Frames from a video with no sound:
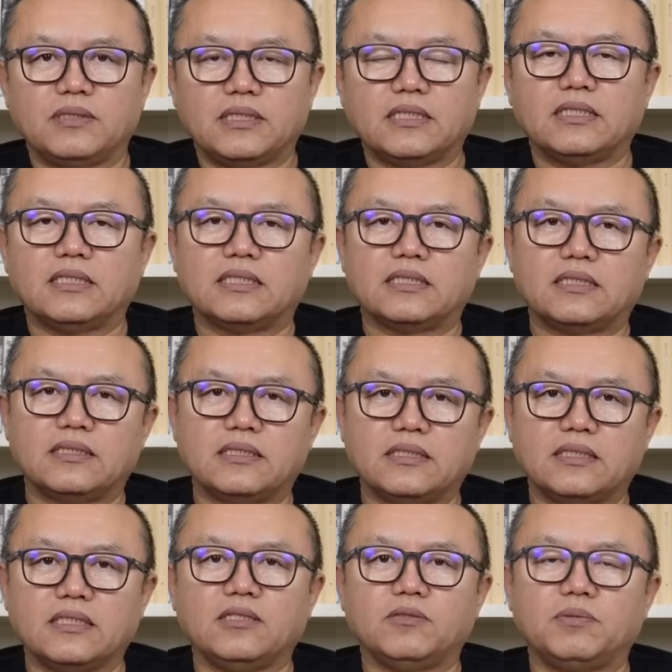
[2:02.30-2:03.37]
一个，这是
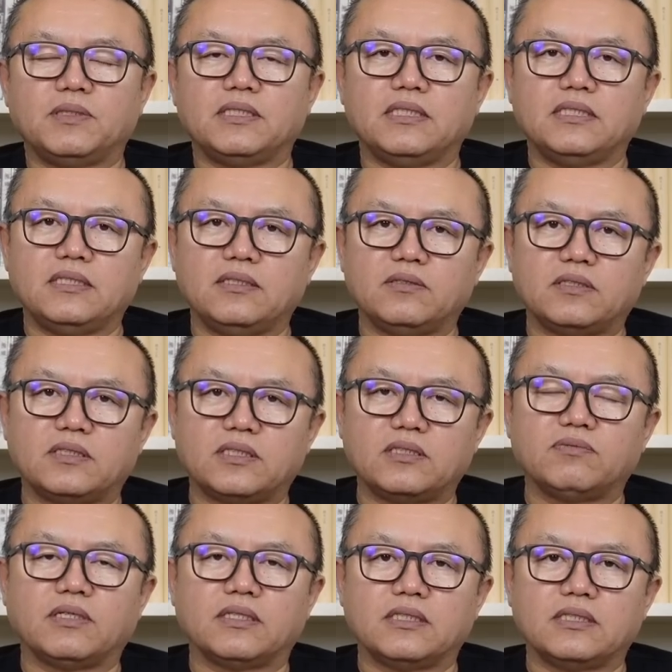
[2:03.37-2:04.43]
第一批释
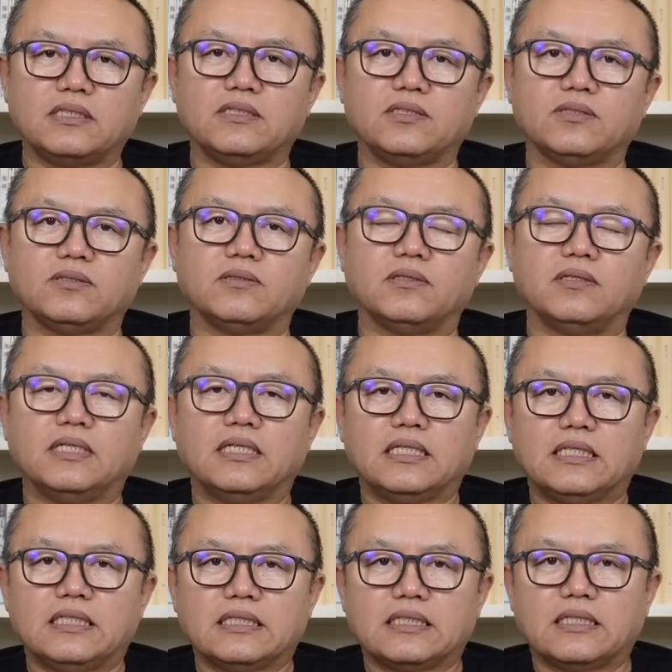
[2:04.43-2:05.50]
放的气球，
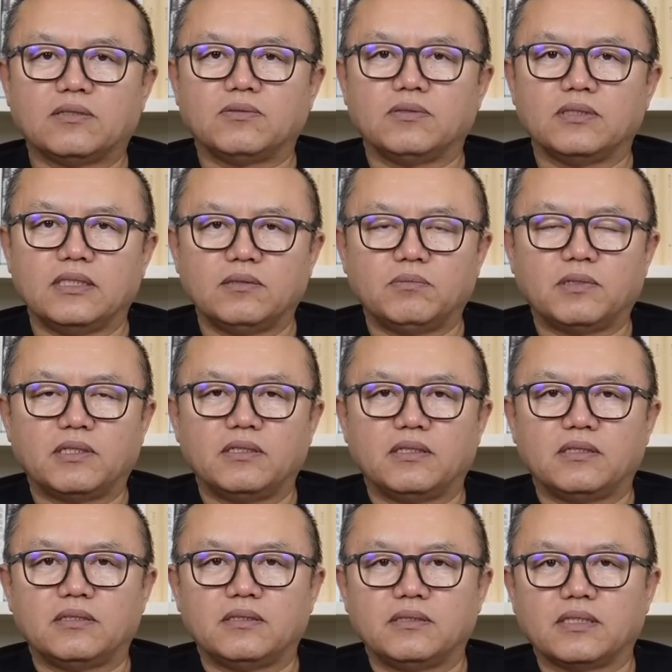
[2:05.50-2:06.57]
啊，国内的爆
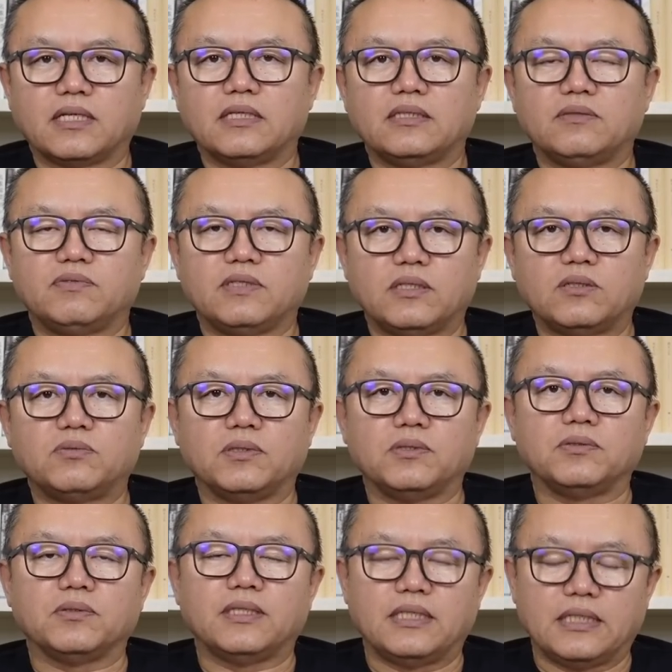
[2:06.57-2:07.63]
料还是非常准
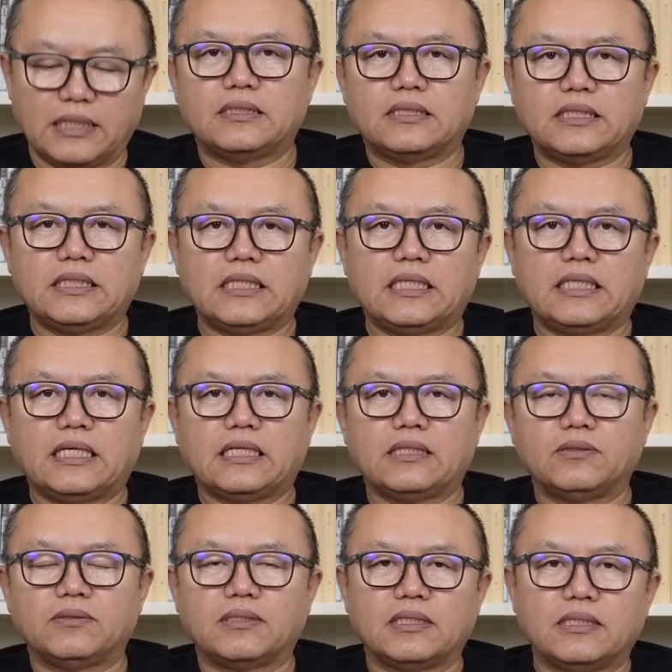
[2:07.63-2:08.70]
确的。今天呢，
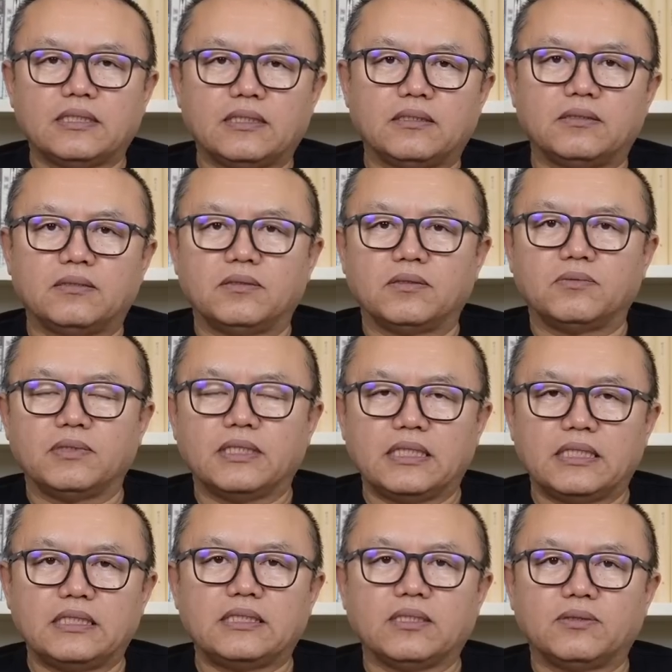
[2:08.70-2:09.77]
又得到国
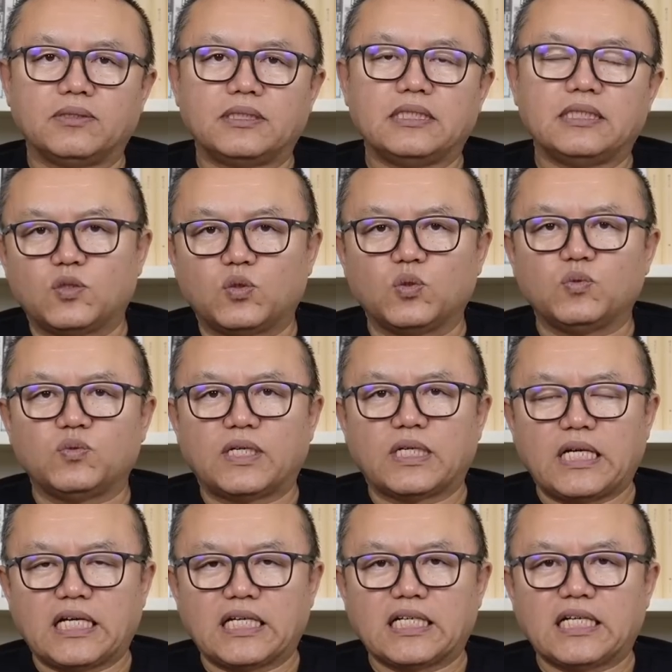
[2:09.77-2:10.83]
内的消息，军方
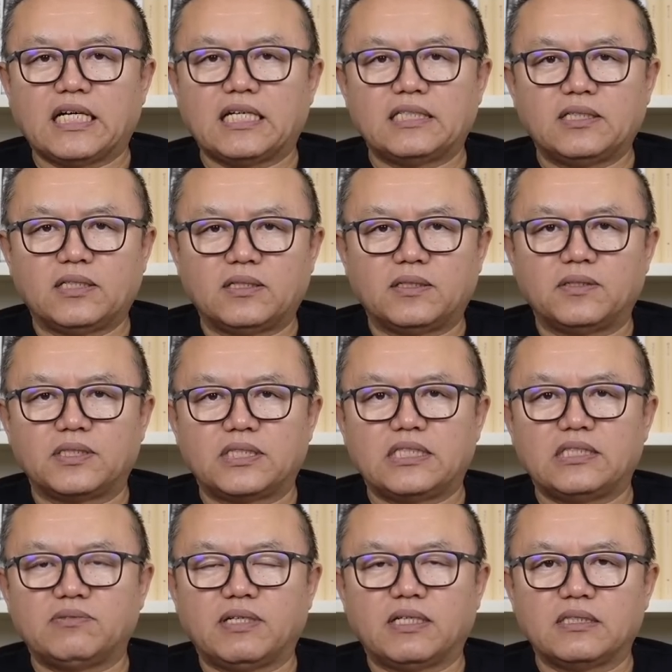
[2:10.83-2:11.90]
啊看到
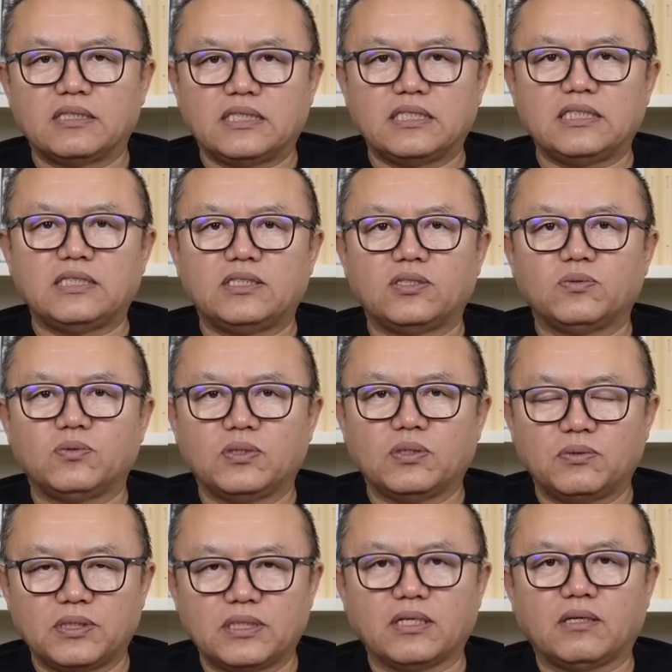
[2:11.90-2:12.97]
释放气球
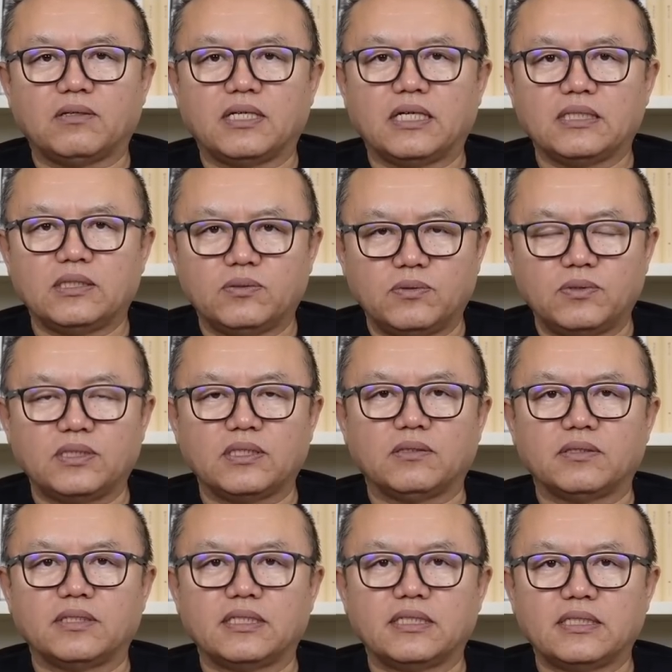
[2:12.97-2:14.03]
有效啊，有
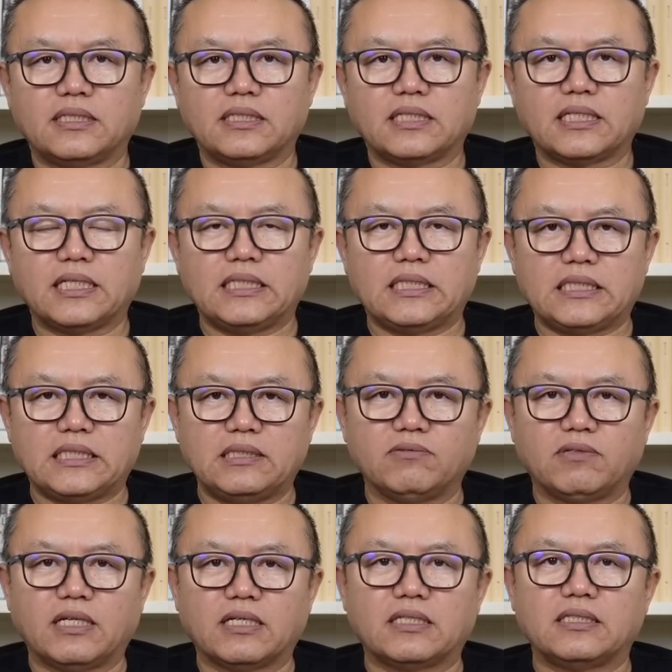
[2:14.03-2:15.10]
效的给习
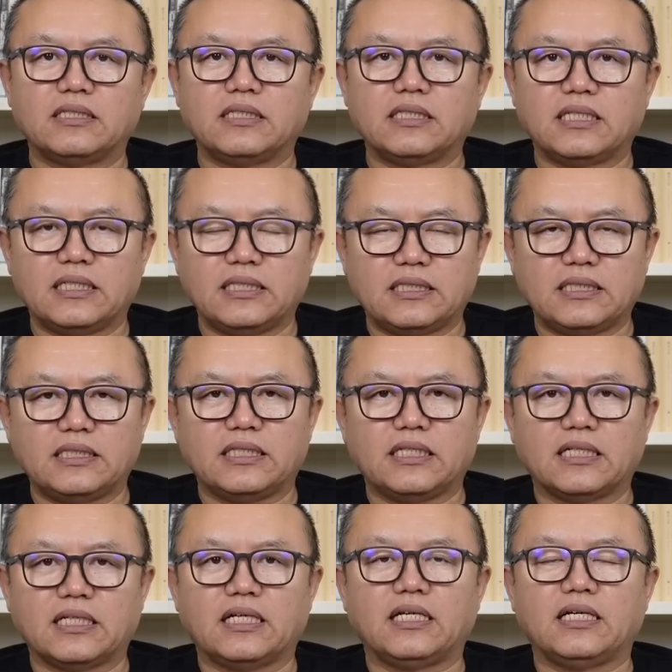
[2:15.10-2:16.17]
挖坑，给习
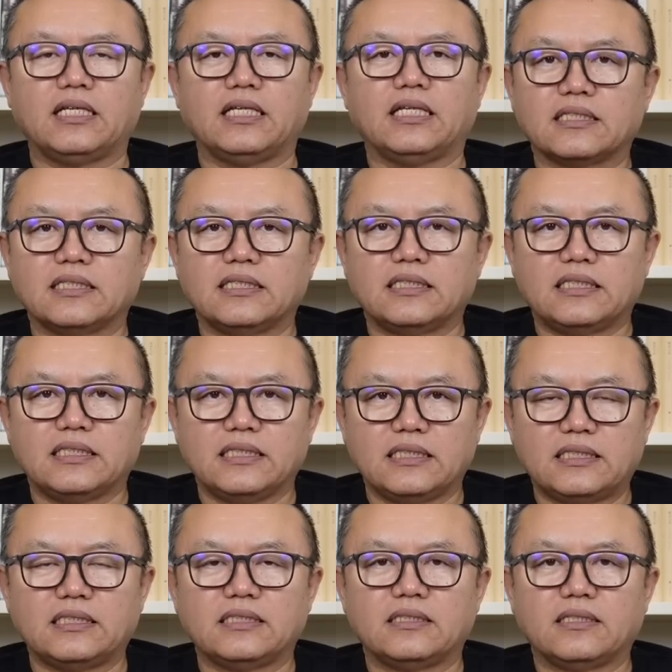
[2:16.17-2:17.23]
难堪，给习
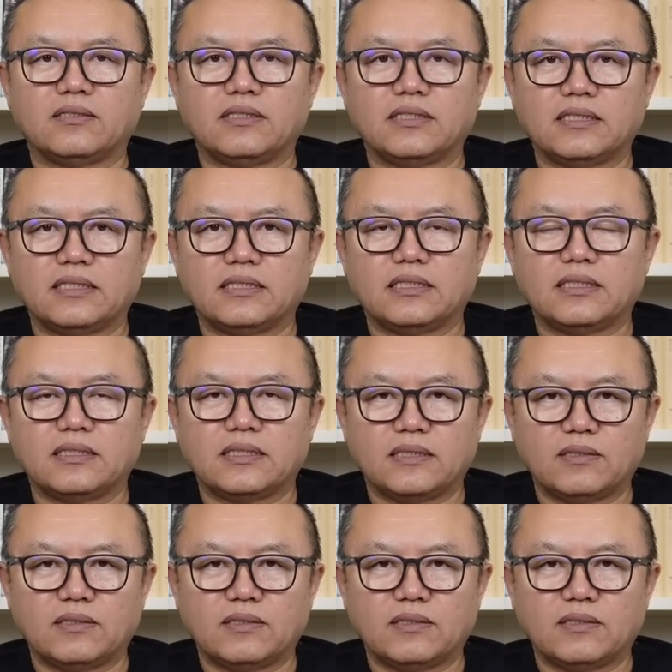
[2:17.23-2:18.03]
制造了